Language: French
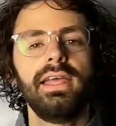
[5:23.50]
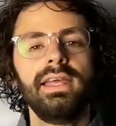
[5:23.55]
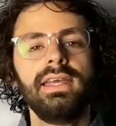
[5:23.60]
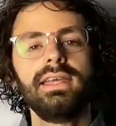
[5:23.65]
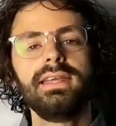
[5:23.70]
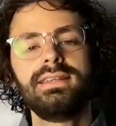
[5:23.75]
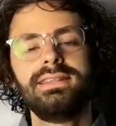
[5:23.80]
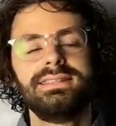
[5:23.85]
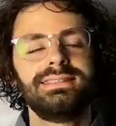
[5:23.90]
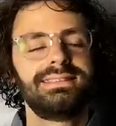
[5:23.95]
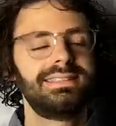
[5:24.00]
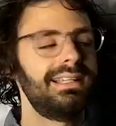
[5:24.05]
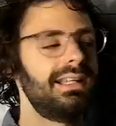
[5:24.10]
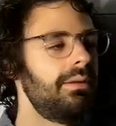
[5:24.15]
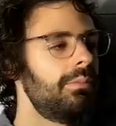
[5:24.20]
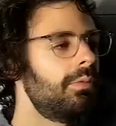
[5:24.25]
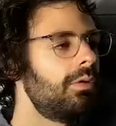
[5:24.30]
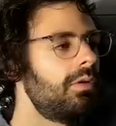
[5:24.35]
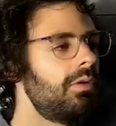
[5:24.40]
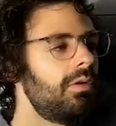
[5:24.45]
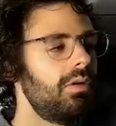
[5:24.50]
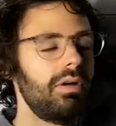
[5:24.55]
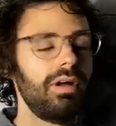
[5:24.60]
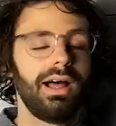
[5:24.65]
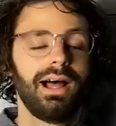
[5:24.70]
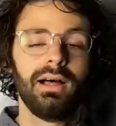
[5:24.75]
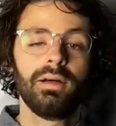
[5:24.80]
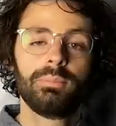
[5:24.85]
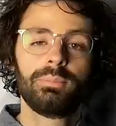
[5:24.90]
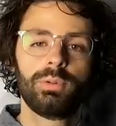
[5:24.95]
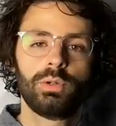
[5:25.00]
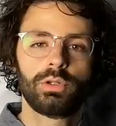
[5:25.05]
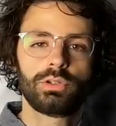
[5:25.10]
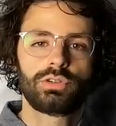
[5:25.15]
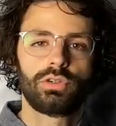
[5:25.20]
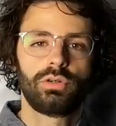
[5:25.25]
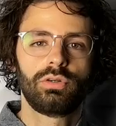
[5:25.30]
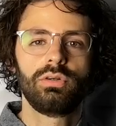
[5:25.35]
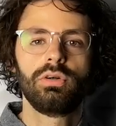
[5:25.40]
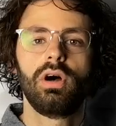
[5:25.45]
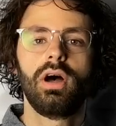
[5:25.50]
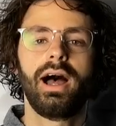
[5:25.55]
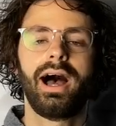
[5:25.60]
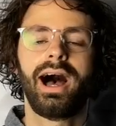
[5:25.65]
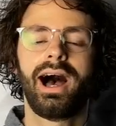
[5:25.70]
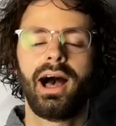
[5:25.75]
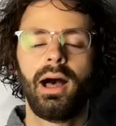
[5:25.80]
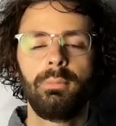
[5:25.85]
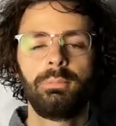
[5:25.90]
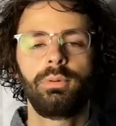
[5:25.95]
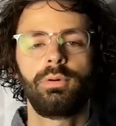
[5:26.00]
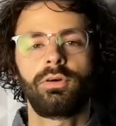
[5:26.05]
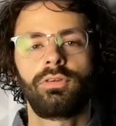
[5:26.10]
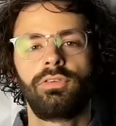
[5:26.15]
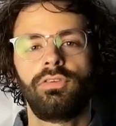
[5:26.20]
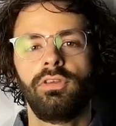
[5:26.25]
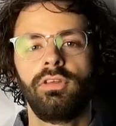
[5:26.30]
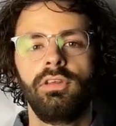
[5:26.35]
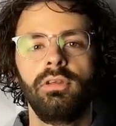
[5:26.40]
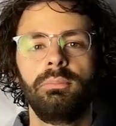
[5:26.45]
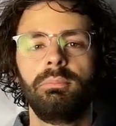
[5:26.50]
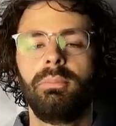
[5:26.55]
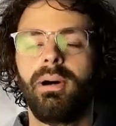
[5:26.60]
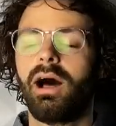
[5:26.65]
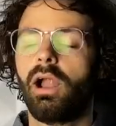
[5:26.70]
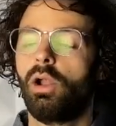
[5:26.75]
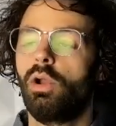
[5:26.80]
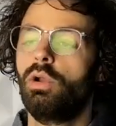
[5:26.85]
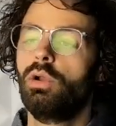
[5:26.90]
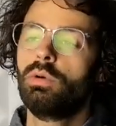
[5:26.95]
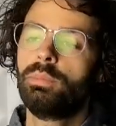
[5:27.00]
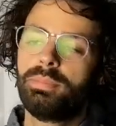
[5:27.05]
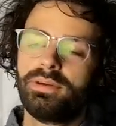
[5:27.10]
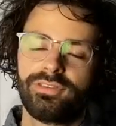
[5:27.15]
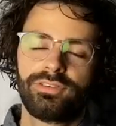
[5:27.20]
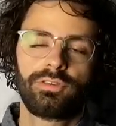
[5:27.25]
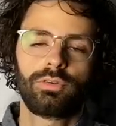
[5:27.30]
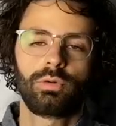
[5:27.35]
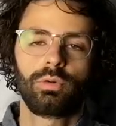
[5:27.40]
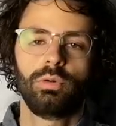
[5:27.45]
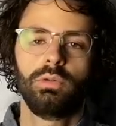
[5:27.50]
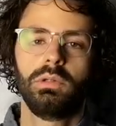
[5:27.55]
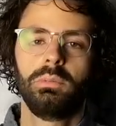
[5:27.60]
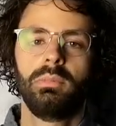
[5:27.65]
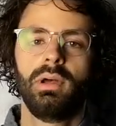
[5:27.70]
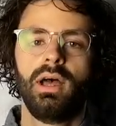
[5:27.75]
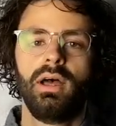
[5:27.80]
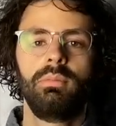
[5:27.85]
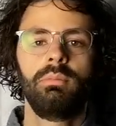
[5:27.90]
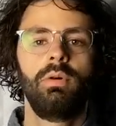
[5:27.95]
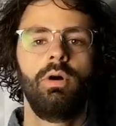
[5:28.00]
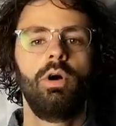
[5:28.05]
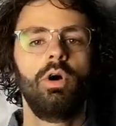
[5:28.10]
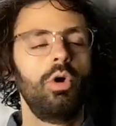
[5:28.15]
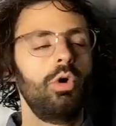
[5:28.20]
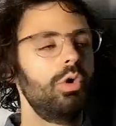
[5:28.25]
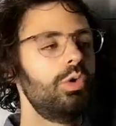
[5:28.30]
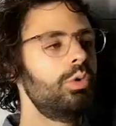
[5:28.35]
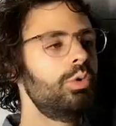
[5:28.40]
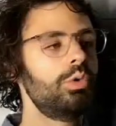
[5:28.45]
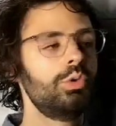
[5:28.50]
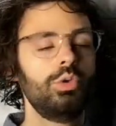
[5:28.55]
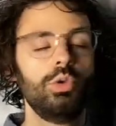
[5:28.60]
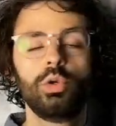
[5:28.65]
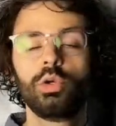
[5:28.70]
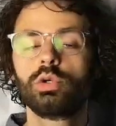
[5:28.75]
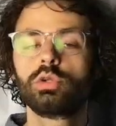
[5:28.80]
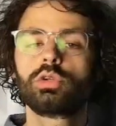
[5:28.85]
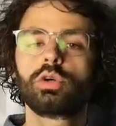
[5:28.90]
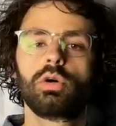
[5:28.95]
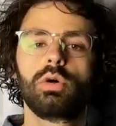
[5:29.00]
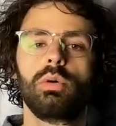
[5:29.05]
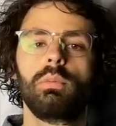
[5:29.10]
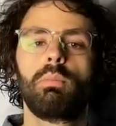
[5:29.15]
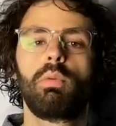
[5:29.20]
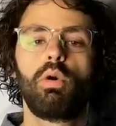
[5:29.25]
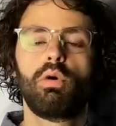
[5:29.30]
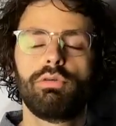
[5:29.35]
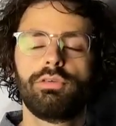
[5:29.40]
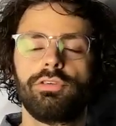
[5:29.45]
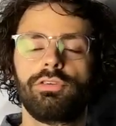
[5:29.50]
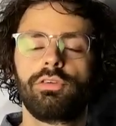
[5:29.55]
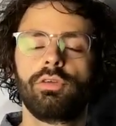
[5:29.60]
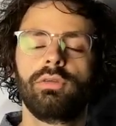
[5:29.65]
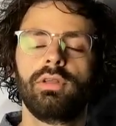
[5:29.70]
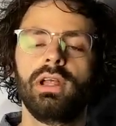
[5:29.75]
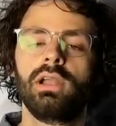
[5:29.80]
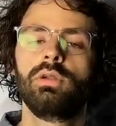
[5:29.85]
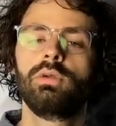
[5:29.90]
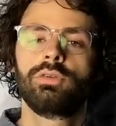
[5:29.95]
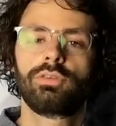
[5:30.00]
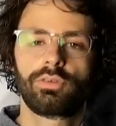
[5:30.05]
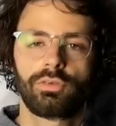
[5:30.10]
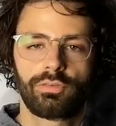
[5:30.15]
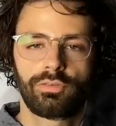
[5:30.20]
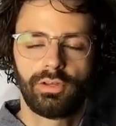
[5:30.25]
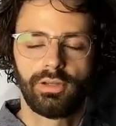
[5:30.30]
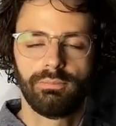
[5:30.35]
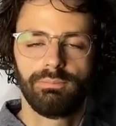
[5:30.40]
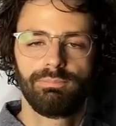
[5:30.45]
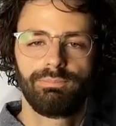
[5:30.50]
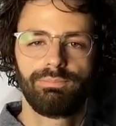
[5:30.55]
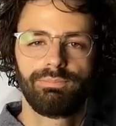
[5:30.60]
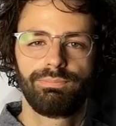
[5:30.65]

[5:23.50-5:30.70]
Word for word: et des éléments importants rapportés par le patient lui-même ou d'autres professionnels de santé.